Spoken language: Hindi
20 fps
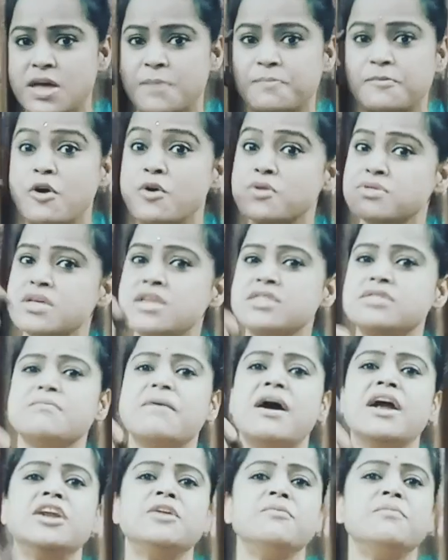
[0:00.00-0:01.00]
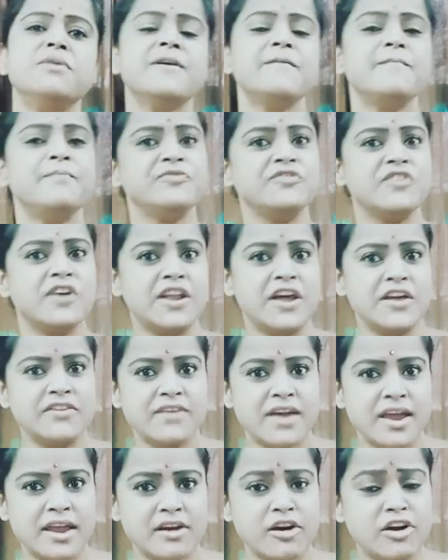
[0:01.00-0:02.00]
सबकॉन्शियस माइंड में चला
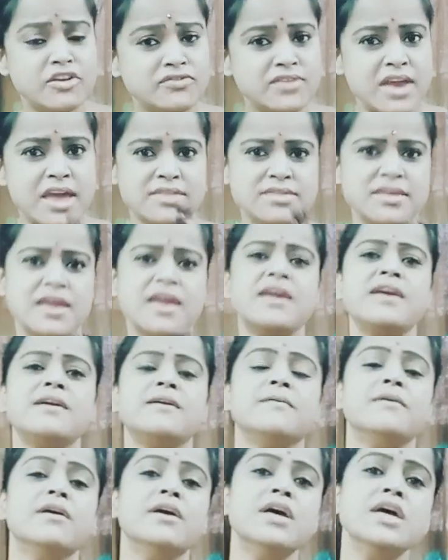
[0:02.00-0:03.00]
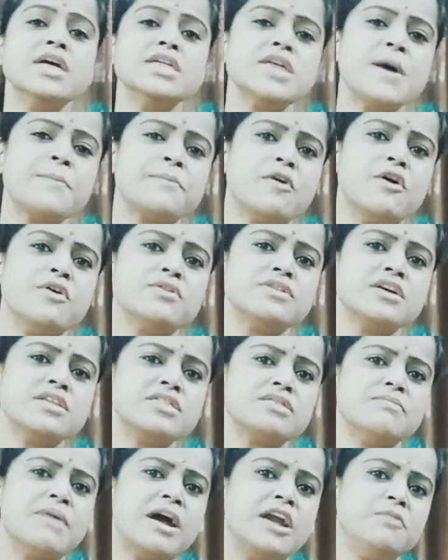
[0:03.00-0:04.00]
जाएगा और जैसे ही
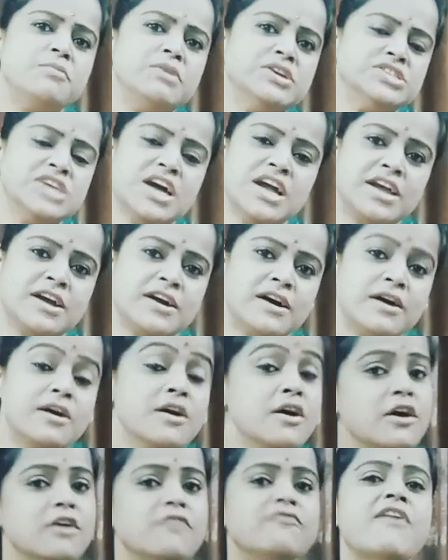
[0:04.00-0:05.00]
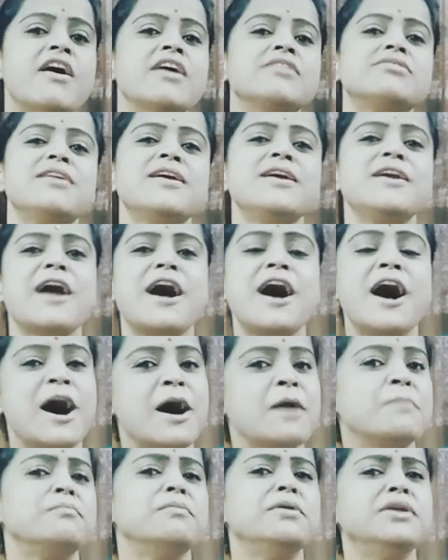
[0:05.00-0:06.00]
सबकॉन्शियस माइंड में जाएगा वैसे ही
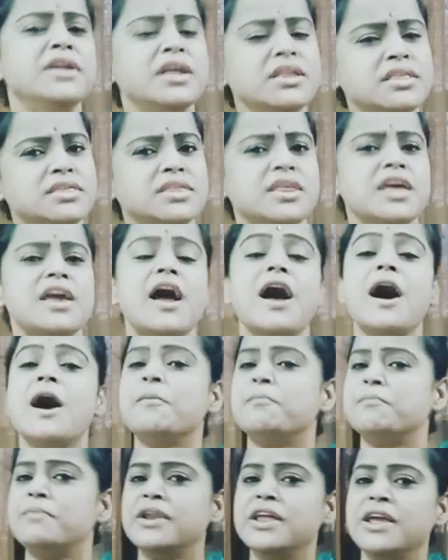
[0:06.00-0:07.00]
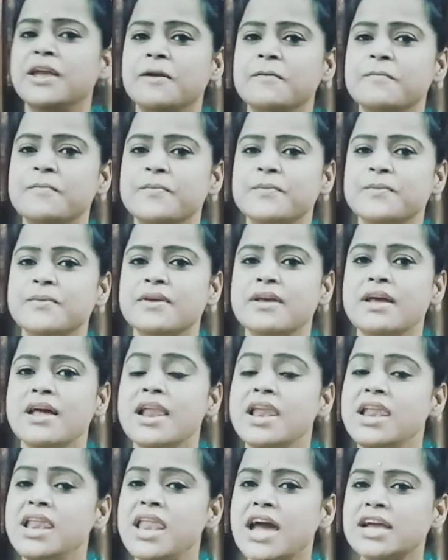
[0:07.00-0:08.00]
आप नित्य अपने
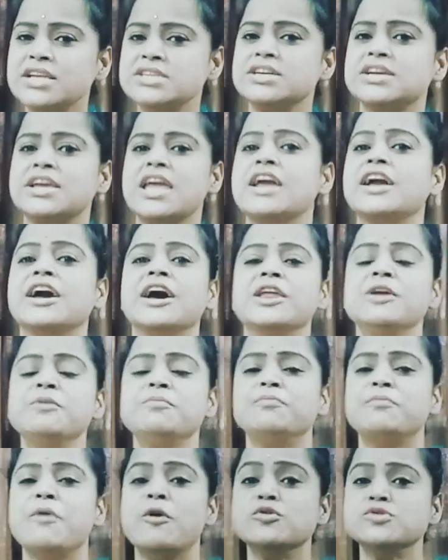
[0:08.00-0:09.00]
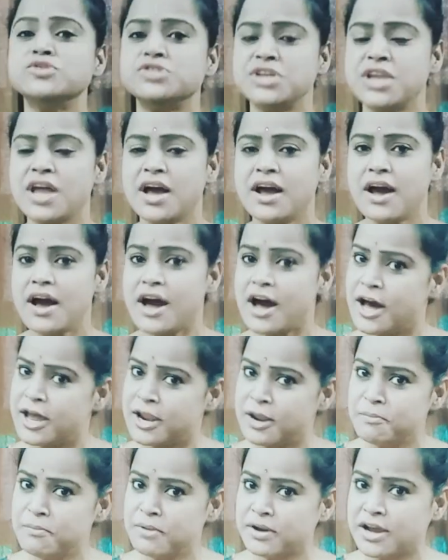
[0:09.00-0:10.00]
लक्ष्य के करीब पहुंचना
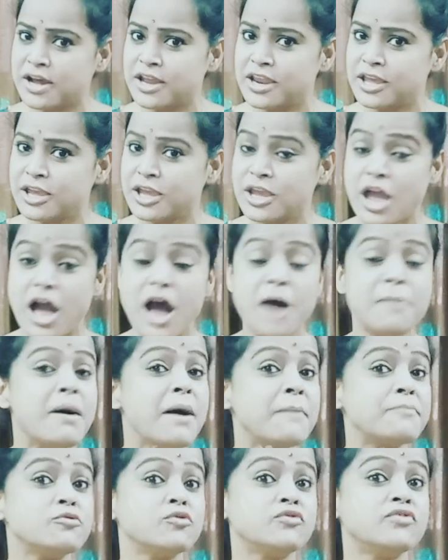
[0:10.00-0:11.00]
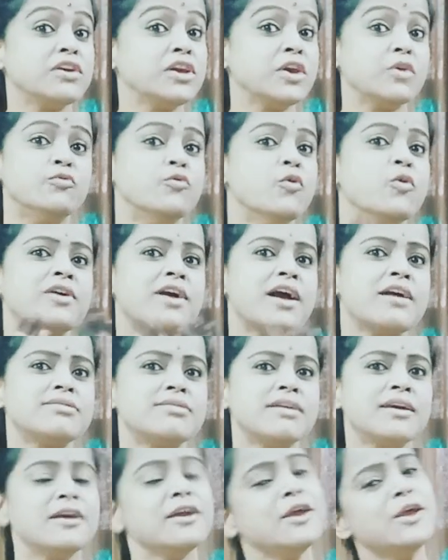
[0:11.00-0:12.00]
आरंभ करेंगे अब आप सोचेंगे वो
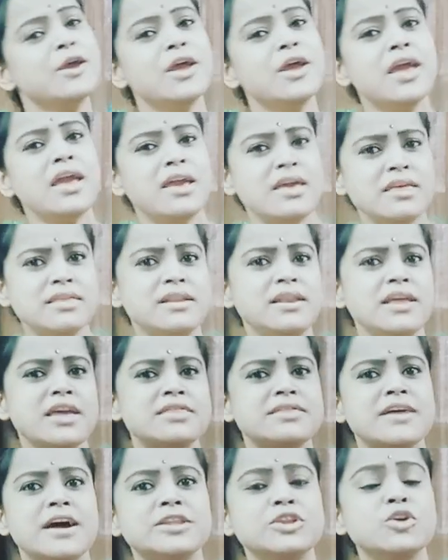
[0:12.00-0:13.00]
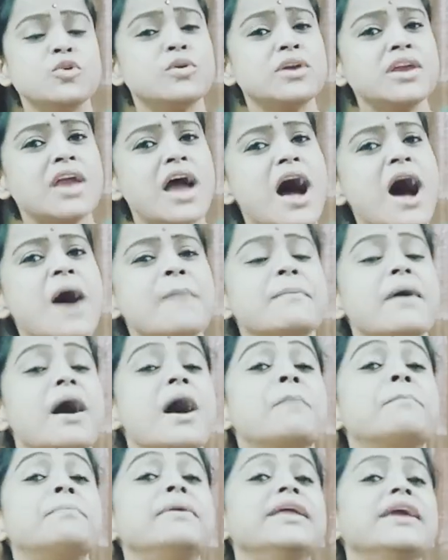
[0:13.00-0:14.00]
कैसे इसलिए साथियों कि आप
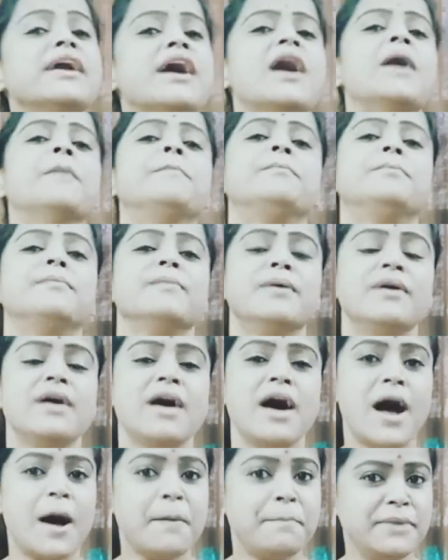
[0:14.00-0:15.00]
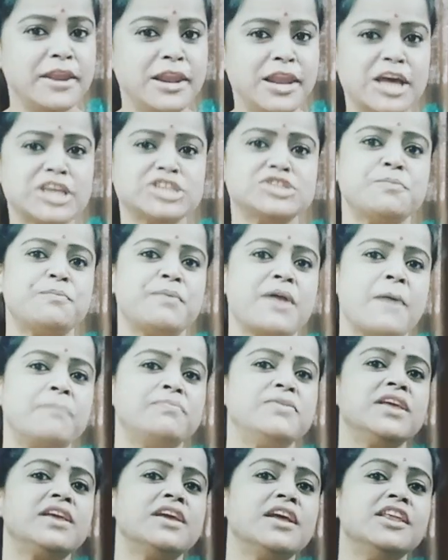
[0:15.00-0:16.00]
अपने आप अपने लक्ष्य
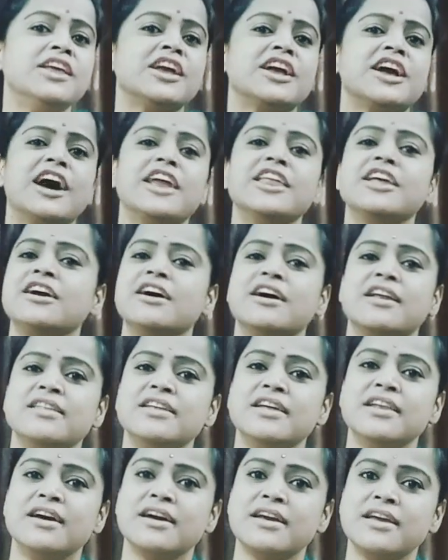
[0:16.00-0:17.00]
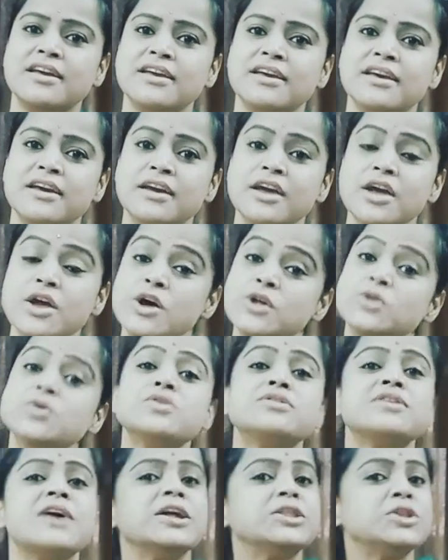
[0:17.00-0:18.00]
प्राप्ति के लिए कार्य करने लगेंगे तो
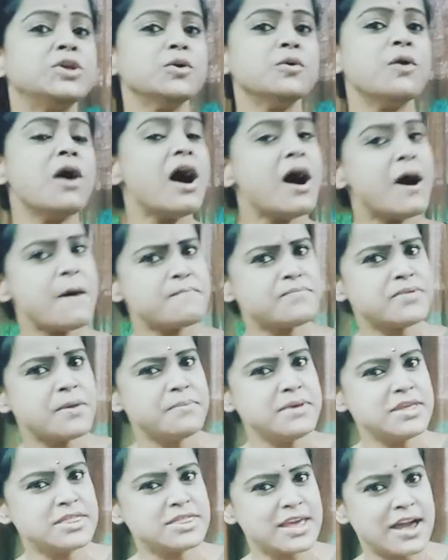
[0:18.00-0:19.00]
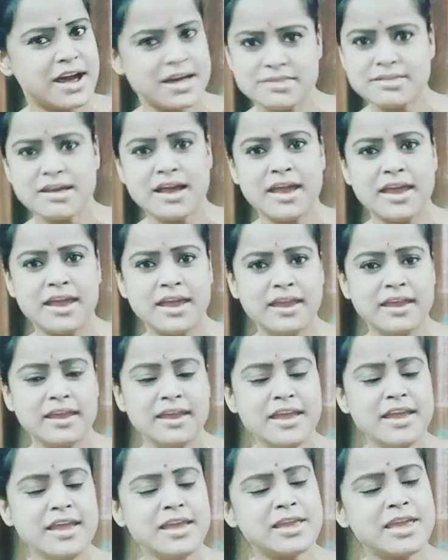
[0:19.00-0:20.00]
साथियों आप सभी से आशा है
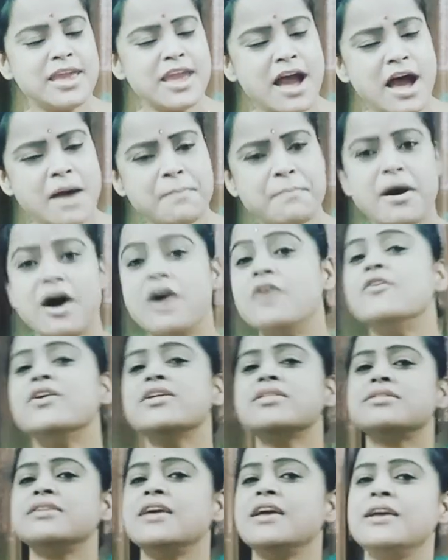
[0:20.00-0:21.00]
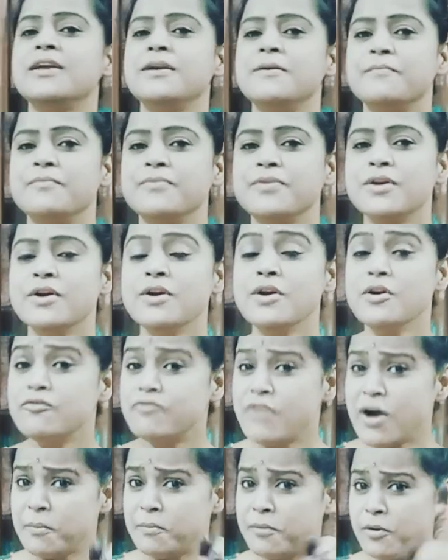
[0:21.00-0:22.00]
कि आप अवश्य ही
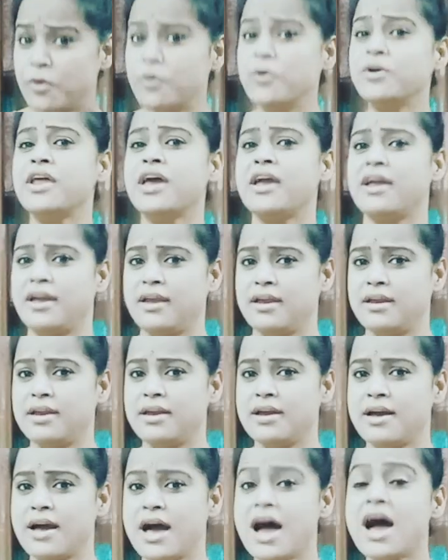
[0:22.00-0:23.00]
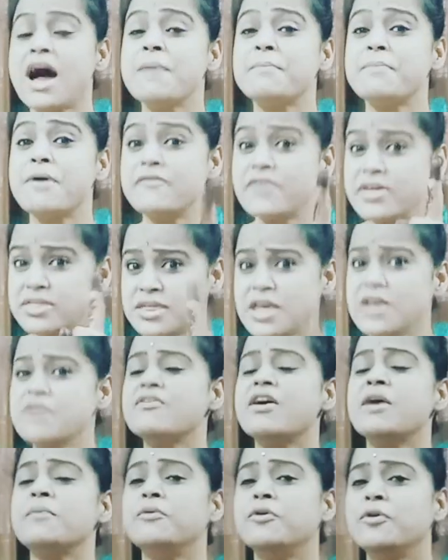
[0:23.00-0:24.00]
वह भोर है आप अवश्य ही
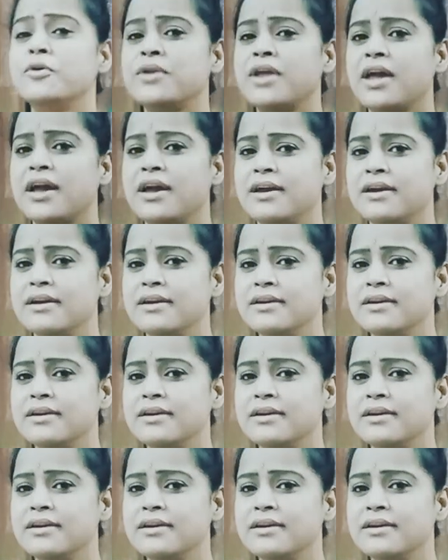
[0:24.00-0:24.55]
वह भोर है